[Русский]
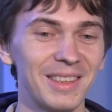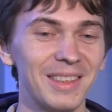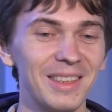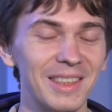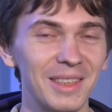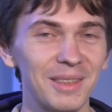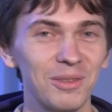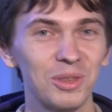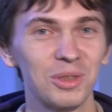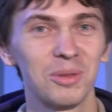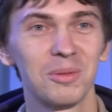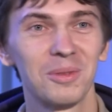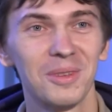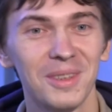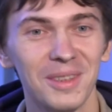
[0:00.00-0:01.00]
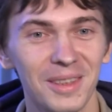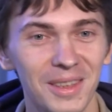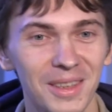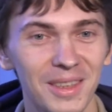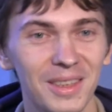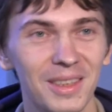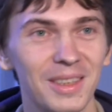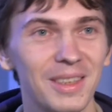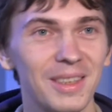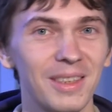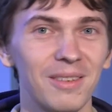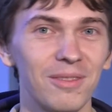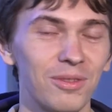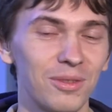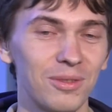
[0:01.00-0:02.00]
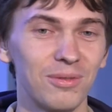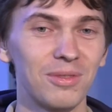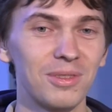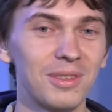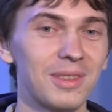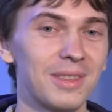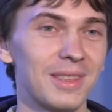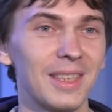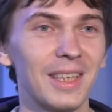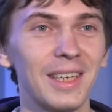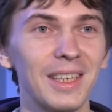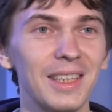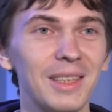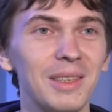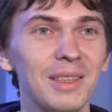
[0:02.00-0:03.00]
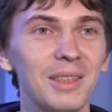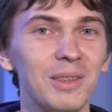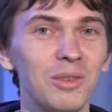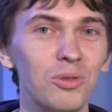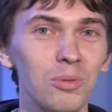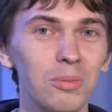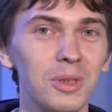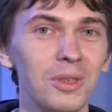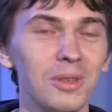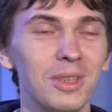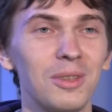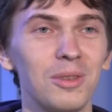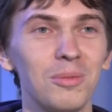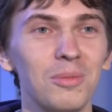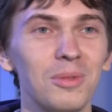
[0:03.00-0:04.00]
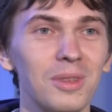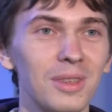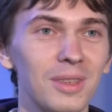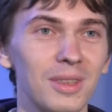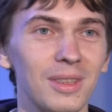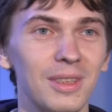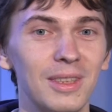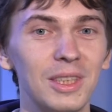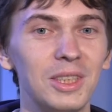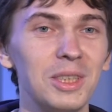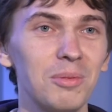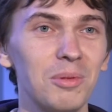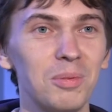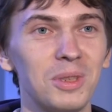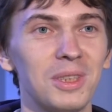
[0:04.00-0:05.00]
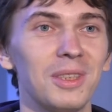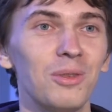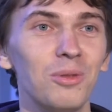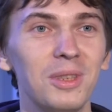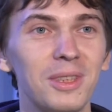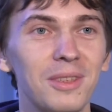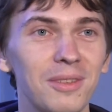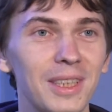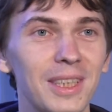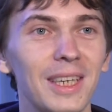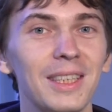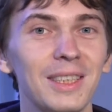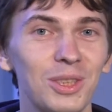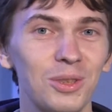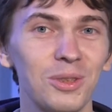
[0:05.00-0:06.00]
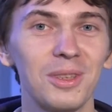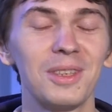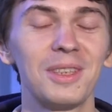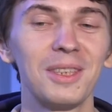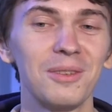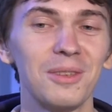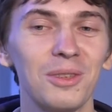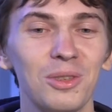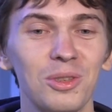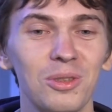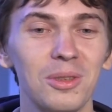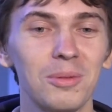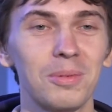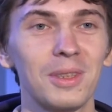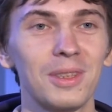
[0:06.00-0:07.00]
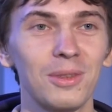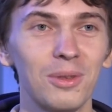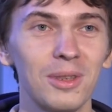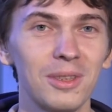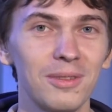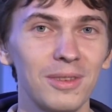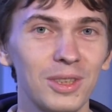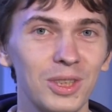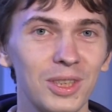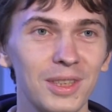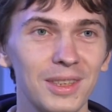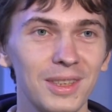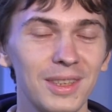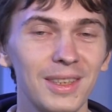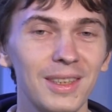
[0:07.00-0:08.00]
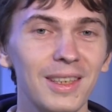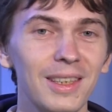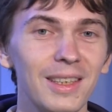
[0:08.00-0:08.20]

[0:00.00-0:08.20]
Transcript: э, для того, чтобы вот как они думают о том, зачем вообще люди творят, что-то делают, что-то происходит в их жизни.